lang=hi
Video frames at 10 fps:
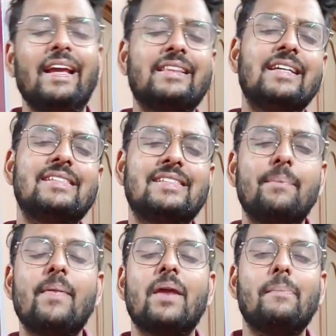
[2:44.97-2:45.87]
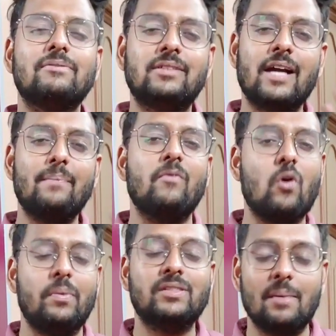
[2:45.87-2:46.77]
एक 10 से 15 परसेंट का ही
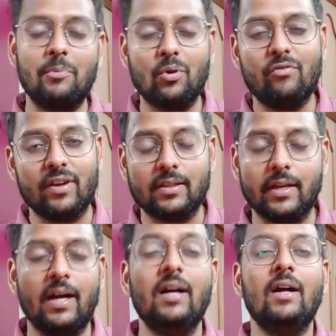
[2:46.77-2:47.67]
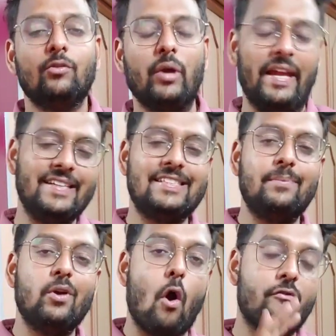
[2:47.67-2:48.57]
परफॉर्मेंस आप लोगों को फ़र्क देगा तो एट
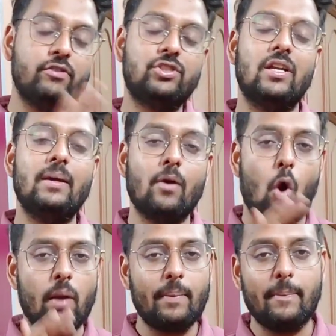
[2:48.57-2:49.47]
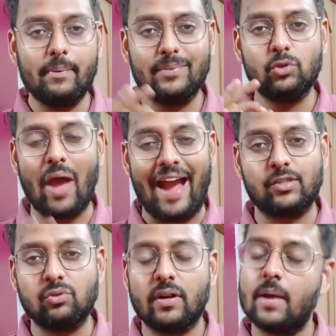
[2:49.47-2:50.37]
जी बी ऑफिशियली ऑन पेपर मतलब जो
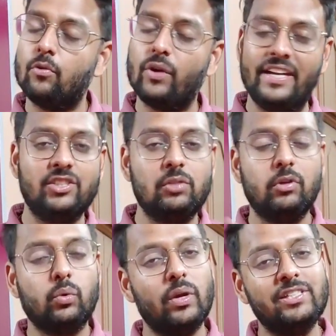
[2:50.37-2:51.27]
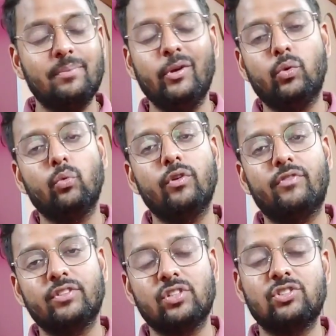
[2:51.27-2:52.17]
एक्चुअल रैम है वो एट जी बी ट्वेल्व जी बी टू
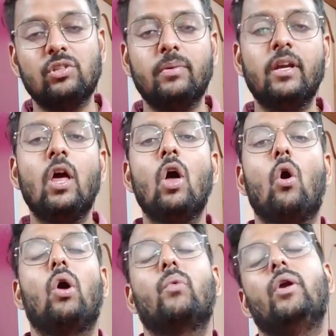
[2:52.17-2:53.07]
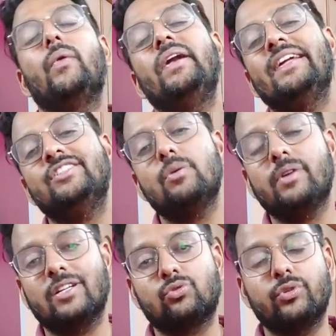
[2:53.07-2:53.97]
फिफ्टी सिक्स जी बी और वन ट्वेंटी एट जी
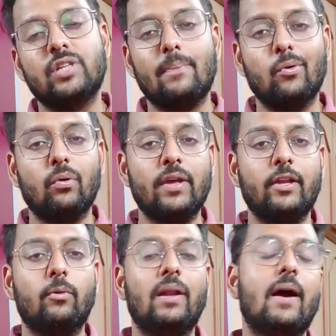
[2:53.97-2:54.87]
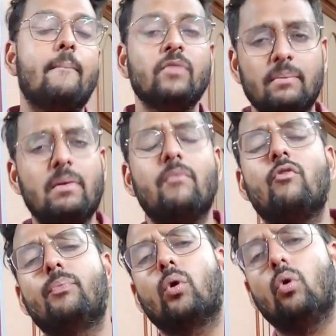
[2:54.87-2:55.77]
बी का स्टोरेज आप लोग को देखने को मिलेगा मे
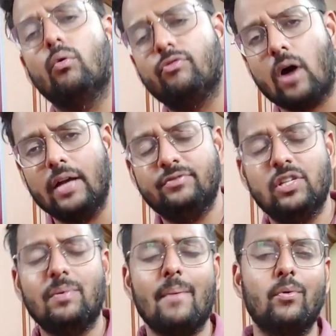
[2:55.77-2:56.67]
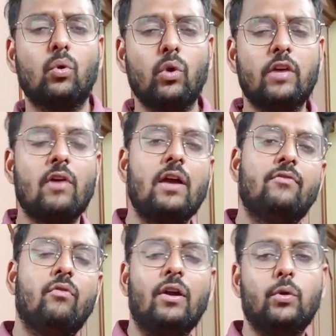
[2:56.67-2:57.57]
वो प्रो फाइव जी में आप लोग को एक
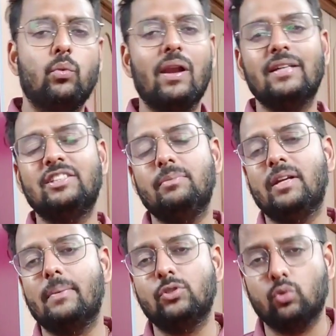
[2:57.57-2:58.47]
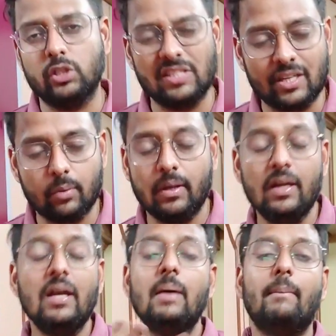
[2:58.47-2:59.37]
फाइव वन टू वाला जी बी का भी स्टोरेज देखने को मिले